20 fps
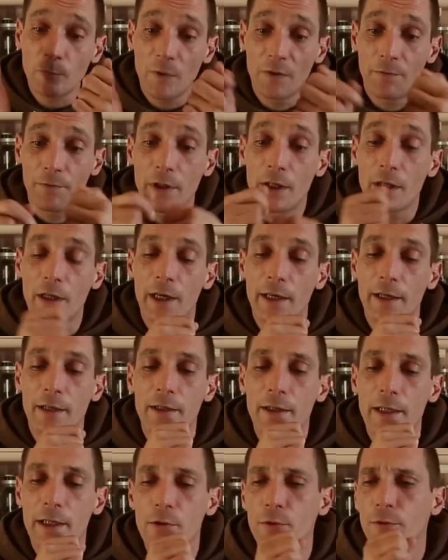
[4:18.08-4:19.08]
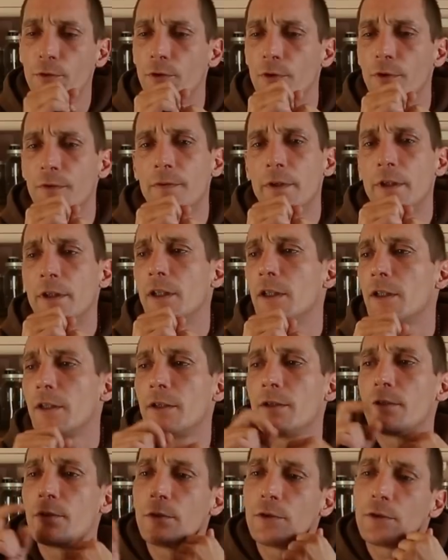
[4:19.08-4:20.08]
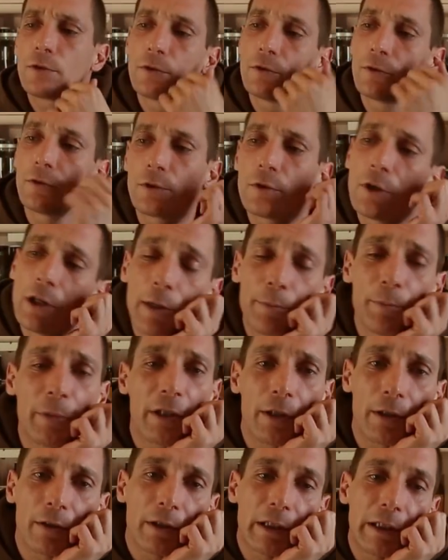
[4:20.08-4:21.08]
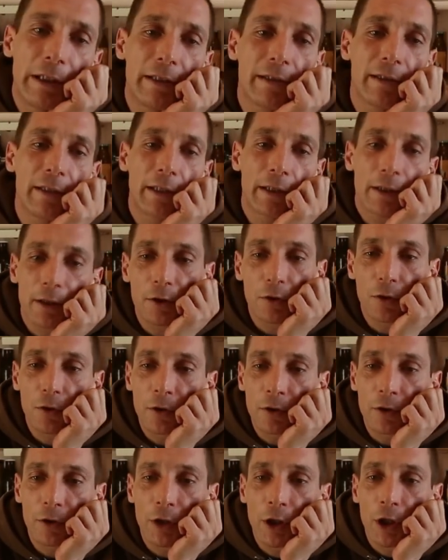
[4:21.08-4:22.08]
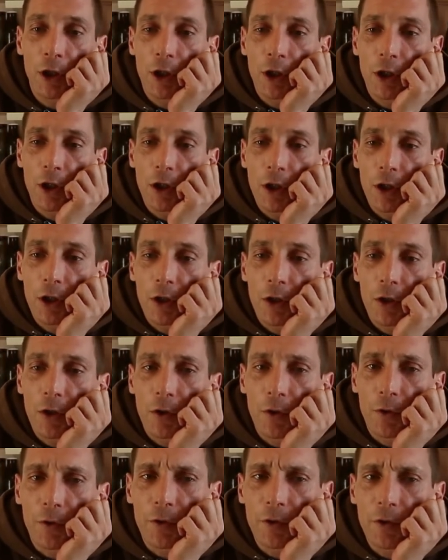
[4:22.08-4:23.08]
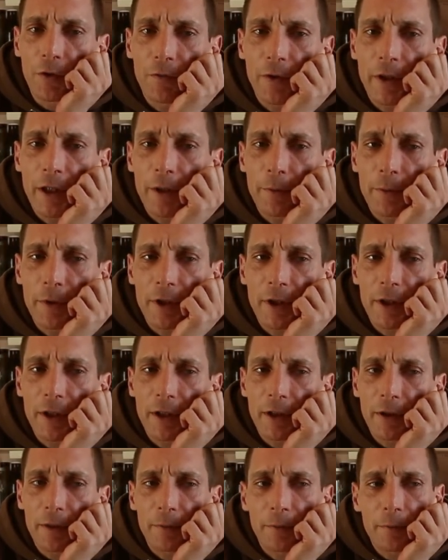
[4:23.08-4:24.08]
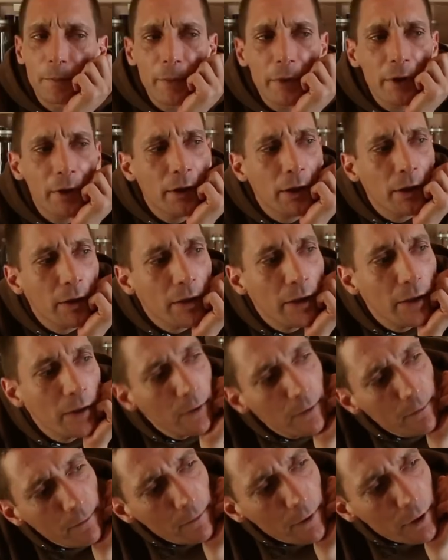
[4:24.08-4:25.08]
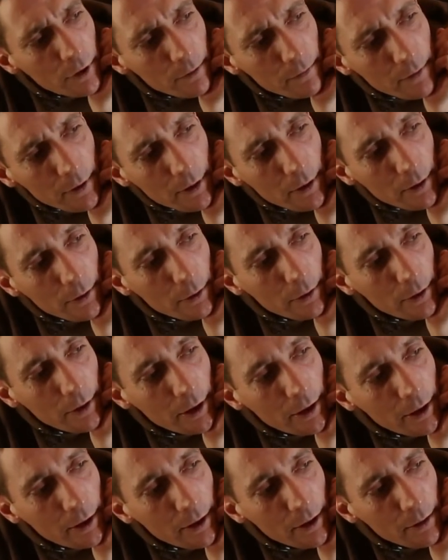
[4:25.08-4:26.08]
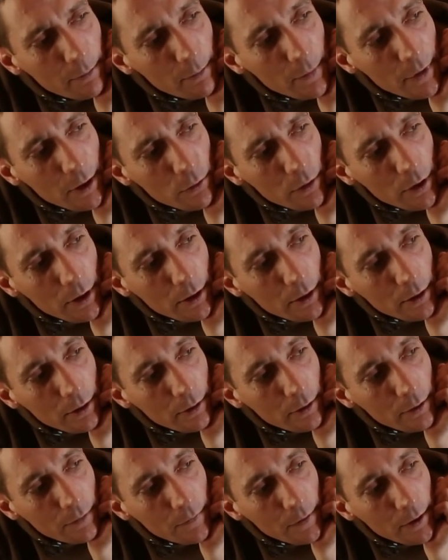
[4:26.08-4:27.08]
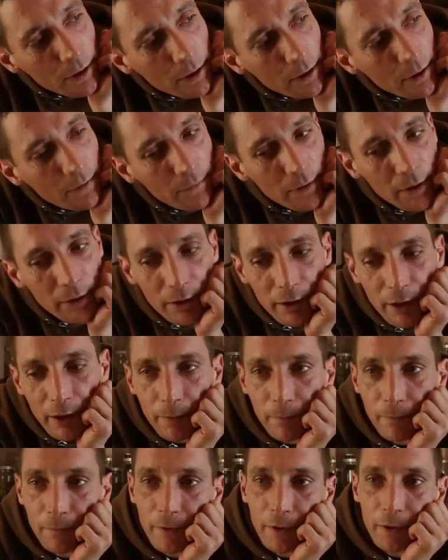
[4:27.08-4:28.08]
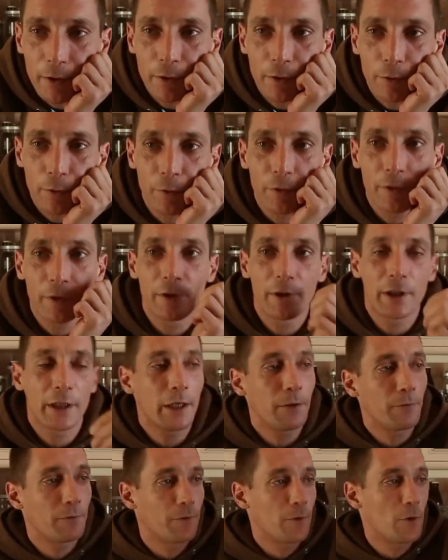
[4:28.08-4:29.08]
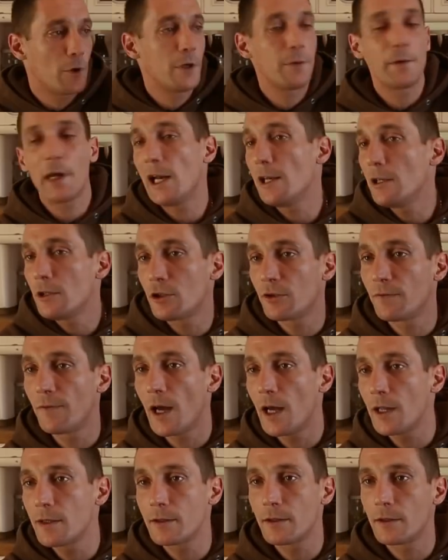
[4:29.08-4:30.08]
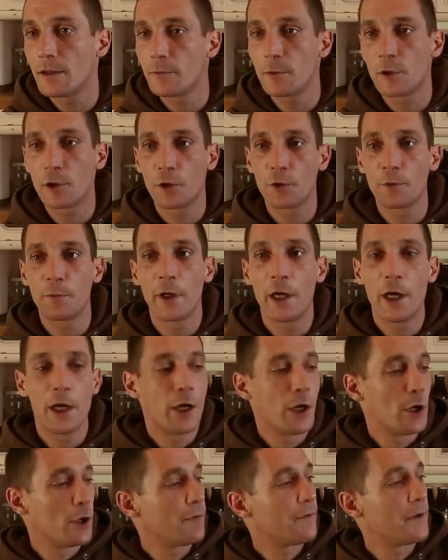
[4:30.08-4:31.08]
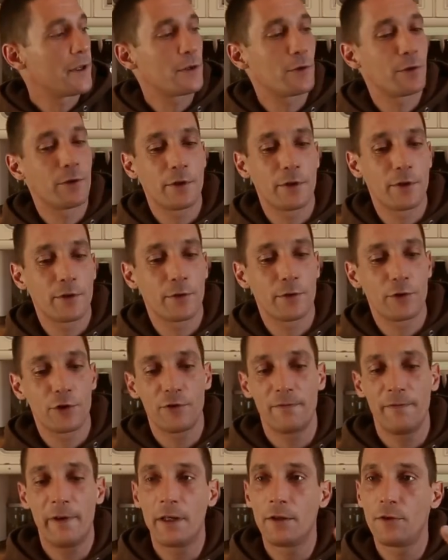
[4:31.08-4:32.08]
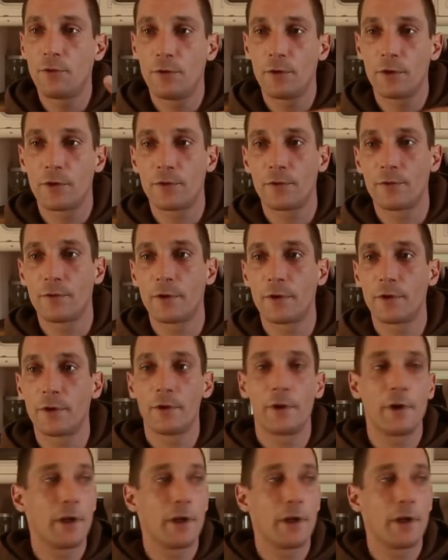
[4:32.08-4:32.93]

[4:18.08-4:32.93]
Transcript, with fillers: Wieder reingegangen und irgendwann denke ich so, ich habe mir den Tresen angeguckt und irgendwann habe ich gedacht, Mann, der Tresen verschwindet doch da in der Mauer, irgendwie in der Wand einfach. Und direkt vor dem, alles schwarz in dem Club, war so eine, so eine Schwingtür, so eine,